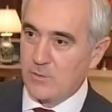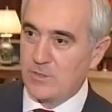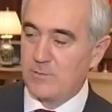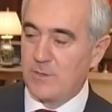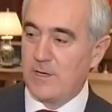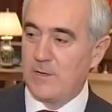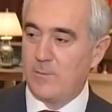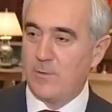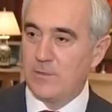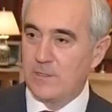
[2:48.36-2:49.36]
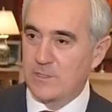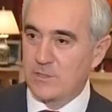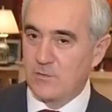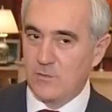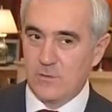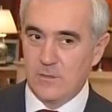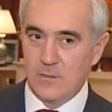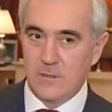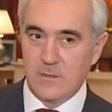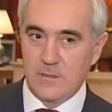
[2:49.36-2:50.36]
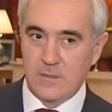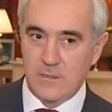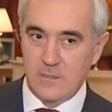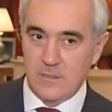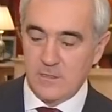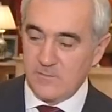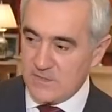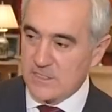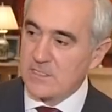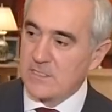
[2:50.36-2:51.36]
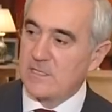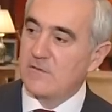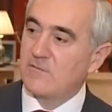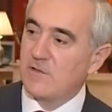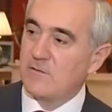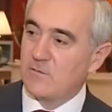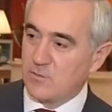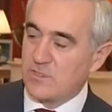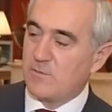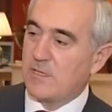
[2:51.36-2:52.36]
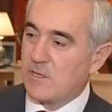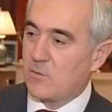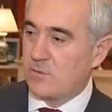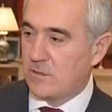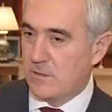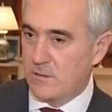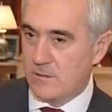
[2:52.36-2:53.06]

очень правильно поняли, что инвестиции надо вкладывать у себя на родине.